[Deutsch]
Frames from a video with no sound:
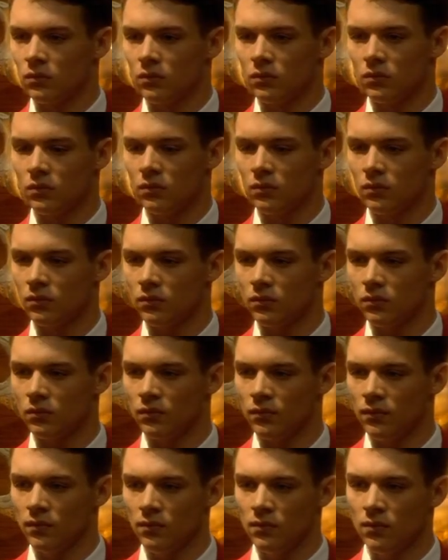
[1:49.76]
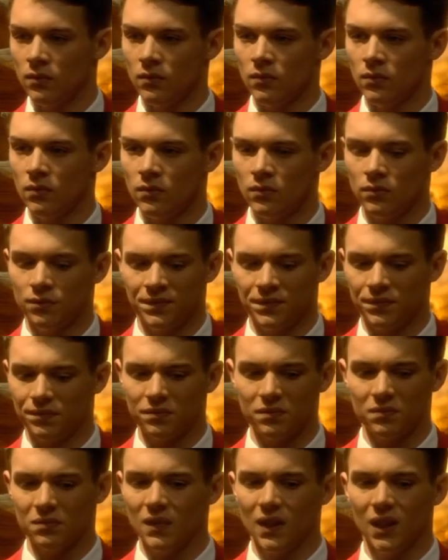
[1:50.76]
schläfst einfach ein.
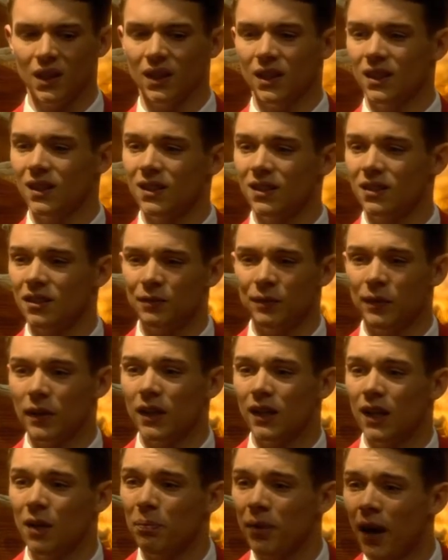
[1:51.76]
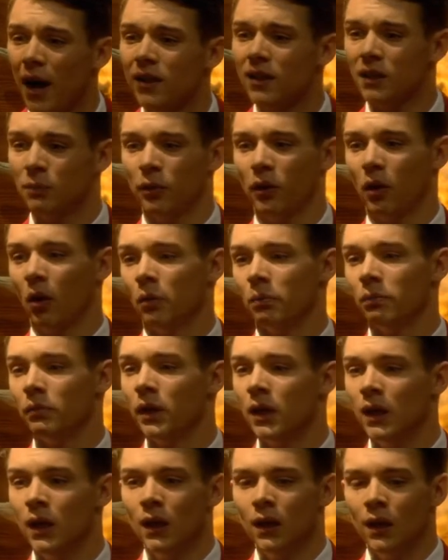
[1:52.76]
Ich, ich habe Panik bekommen.
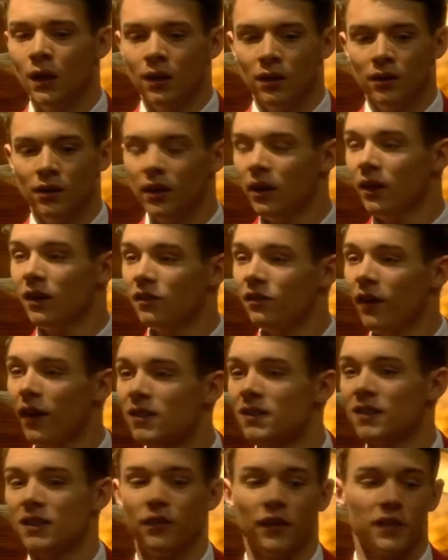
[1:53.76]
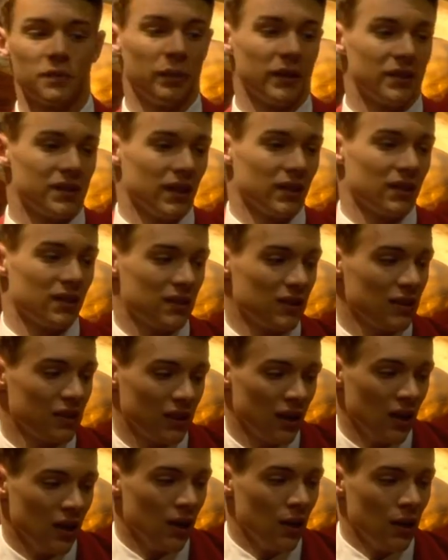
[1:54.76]
Ich weiß nicht, was passiert ist. Ich,
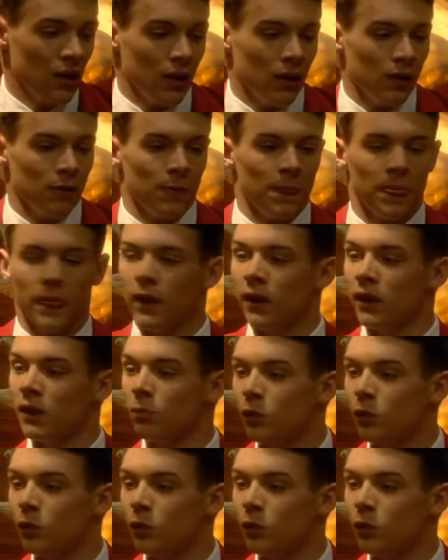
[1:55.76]
ich muss